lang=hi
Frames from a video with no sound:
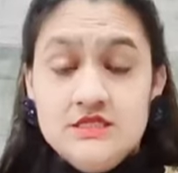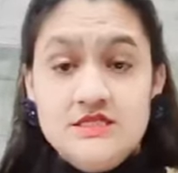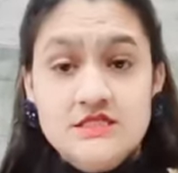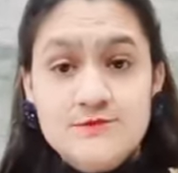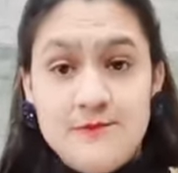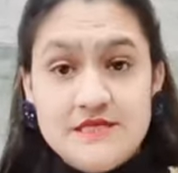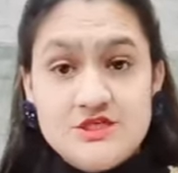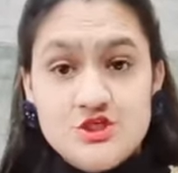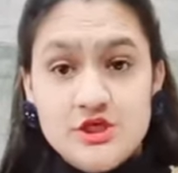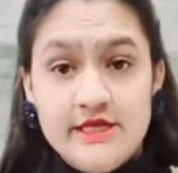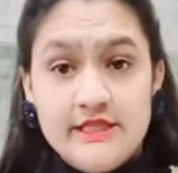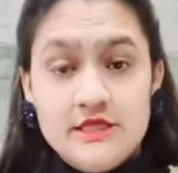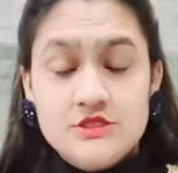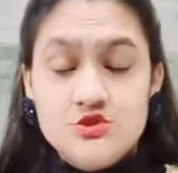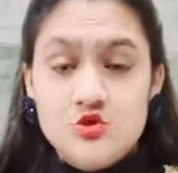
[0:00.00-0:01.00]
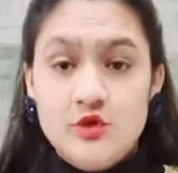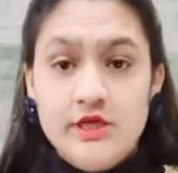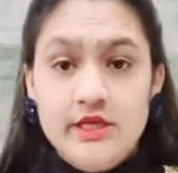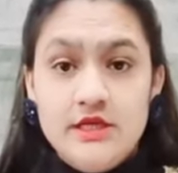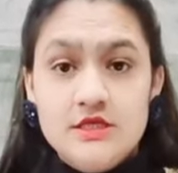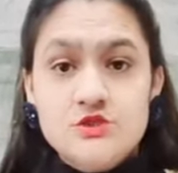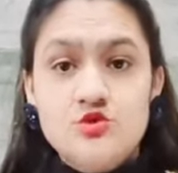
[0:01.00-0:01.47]
जिस बच्चे की
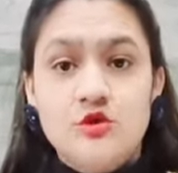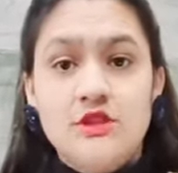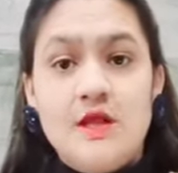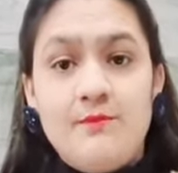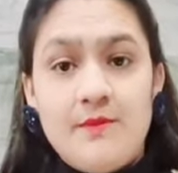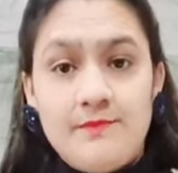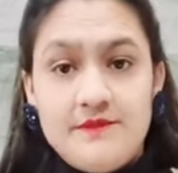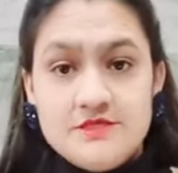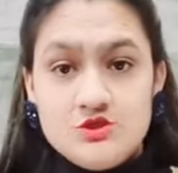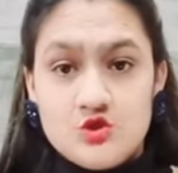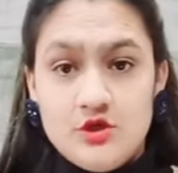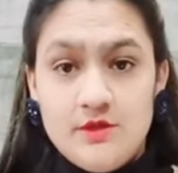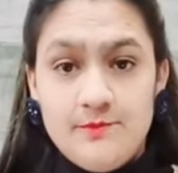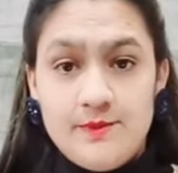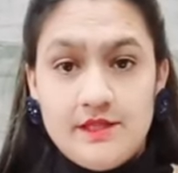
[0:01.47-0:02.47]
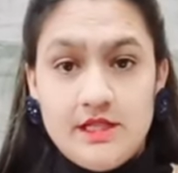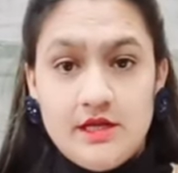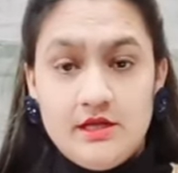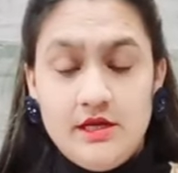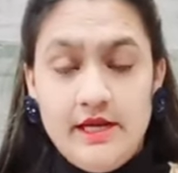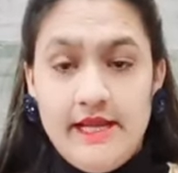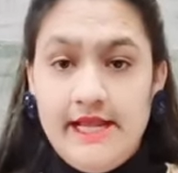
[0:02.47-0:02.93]
तस्वीर इस वक्त आप अपनी स्क्रीन पर
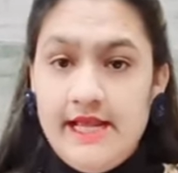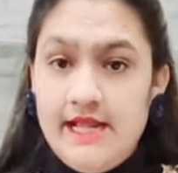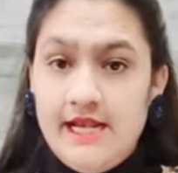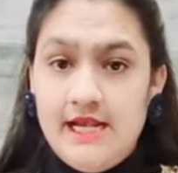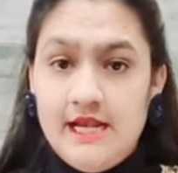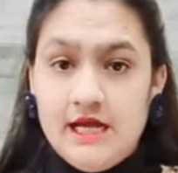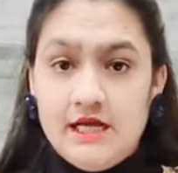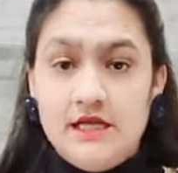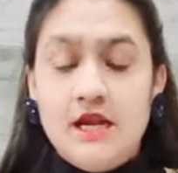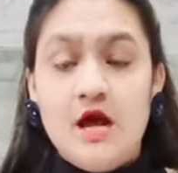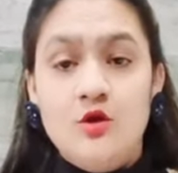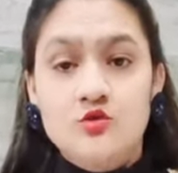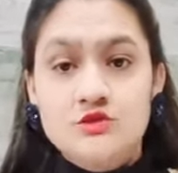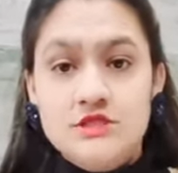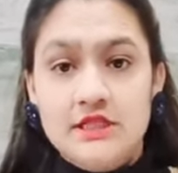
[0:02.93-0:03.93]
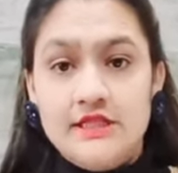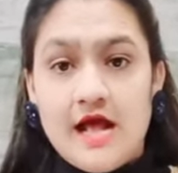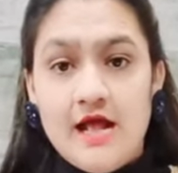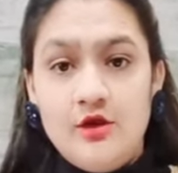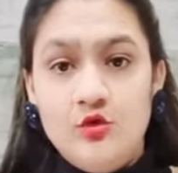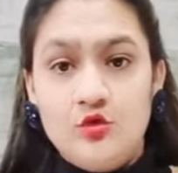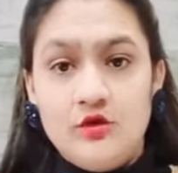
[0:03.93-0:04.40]
देख रहे हैं लखनऊ से
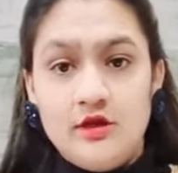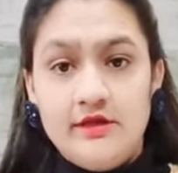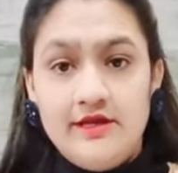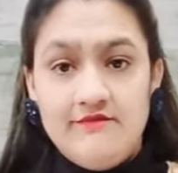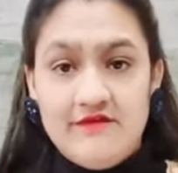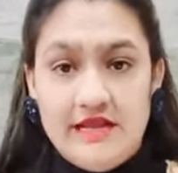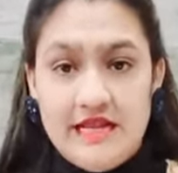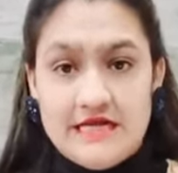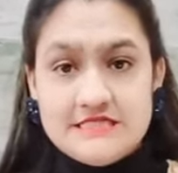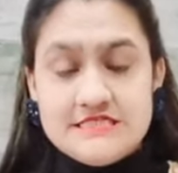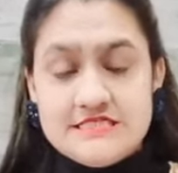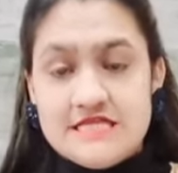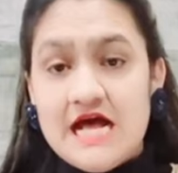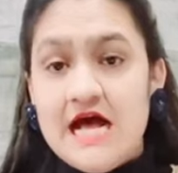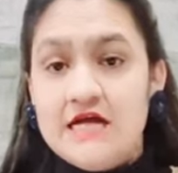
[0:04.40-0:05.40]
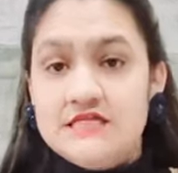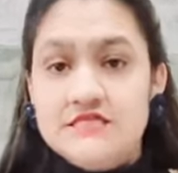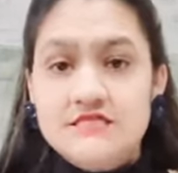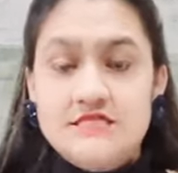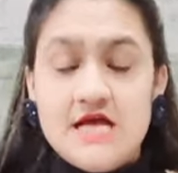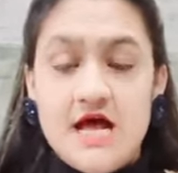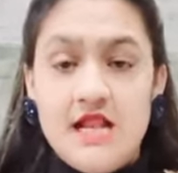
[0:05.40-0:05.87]
ताल्लुक रखने वाला सात
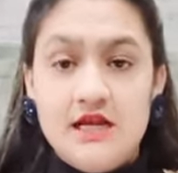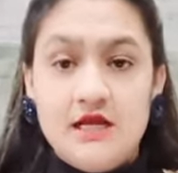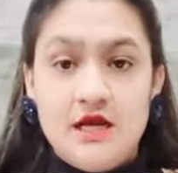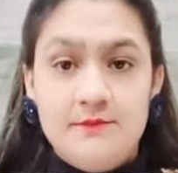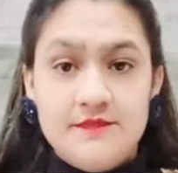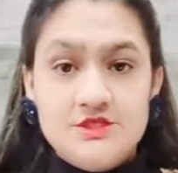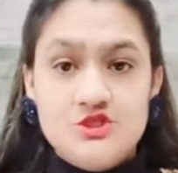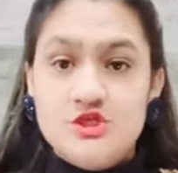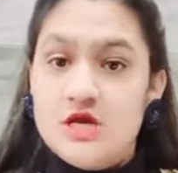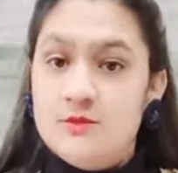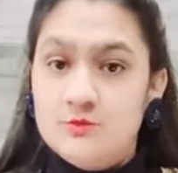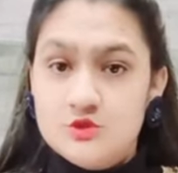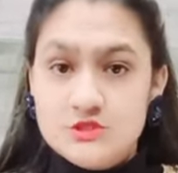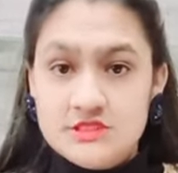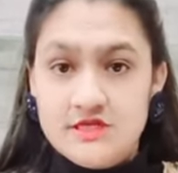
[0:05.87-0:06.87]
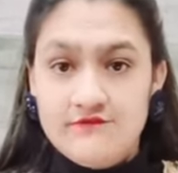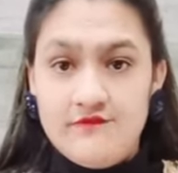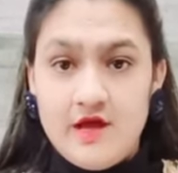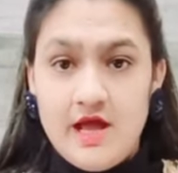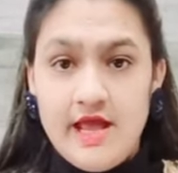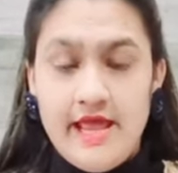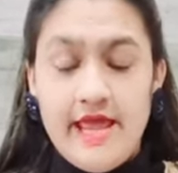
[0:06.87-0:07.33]
साल का बच्चा
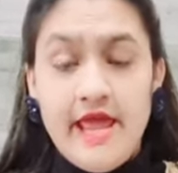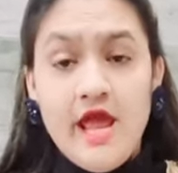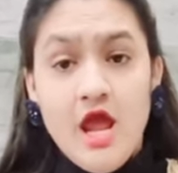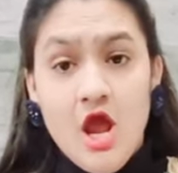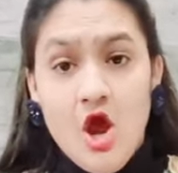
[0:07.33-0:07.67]
मुस्तफा है